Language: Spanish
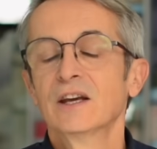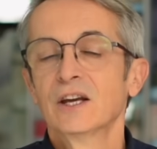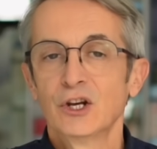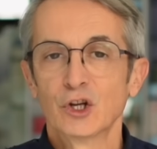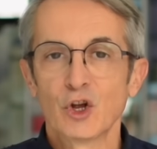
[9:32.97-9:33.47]

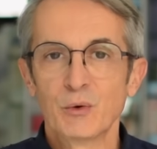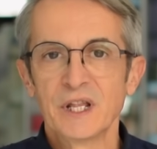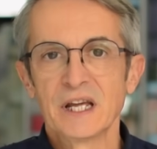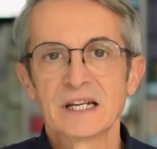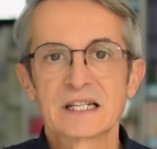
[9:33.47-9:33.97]
Y no te
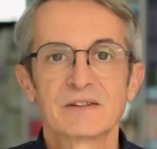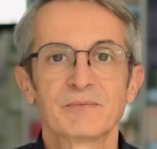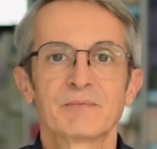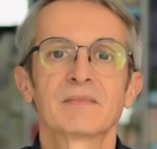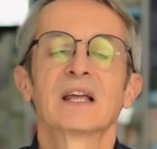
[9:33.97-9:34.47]
olvides,
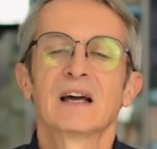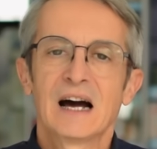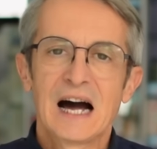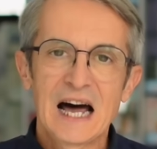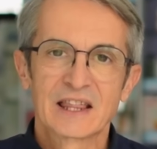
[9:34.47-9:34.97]

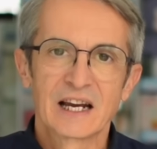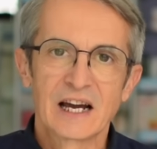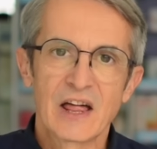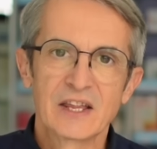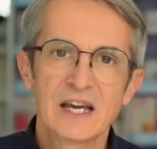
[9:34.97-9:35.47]
haz que
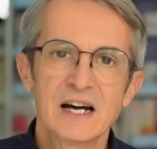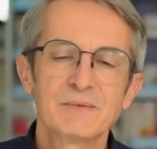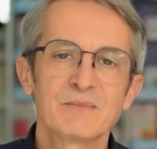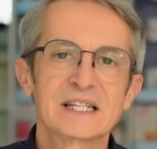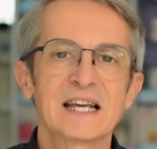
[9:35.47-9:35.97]
cada día
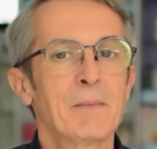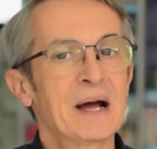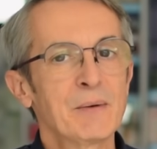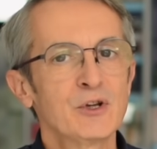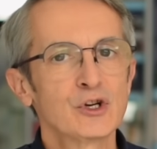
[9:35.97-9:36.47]
sea
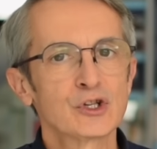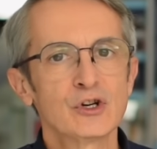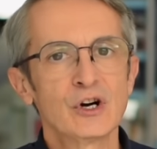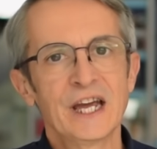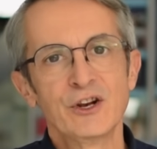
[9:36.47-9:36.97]
maravilloso
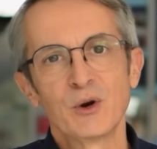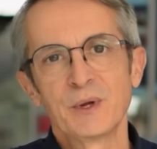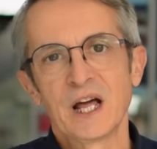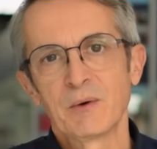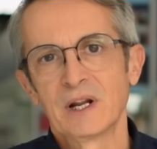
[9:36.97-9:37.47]
e
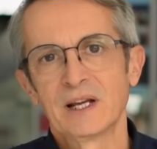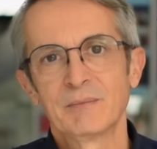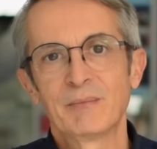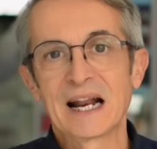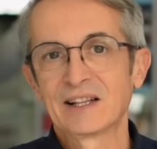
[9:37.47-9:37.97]
inolvidable
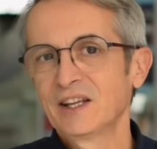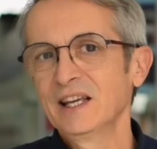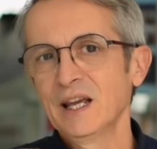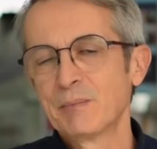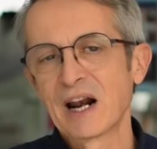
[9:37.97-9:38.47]
para ti
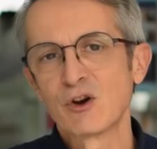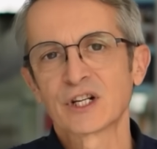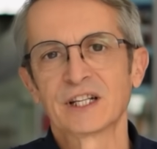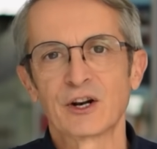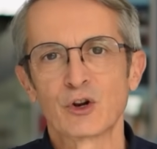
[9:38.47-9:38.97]
y para los que
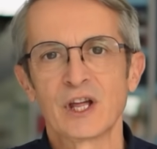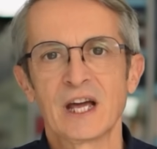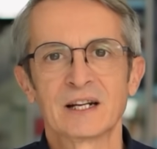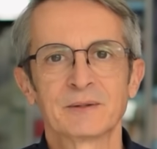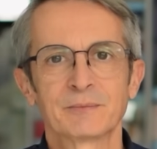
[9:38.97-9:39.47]
te
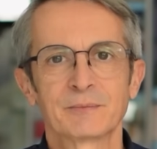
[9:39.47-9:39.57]
rodean.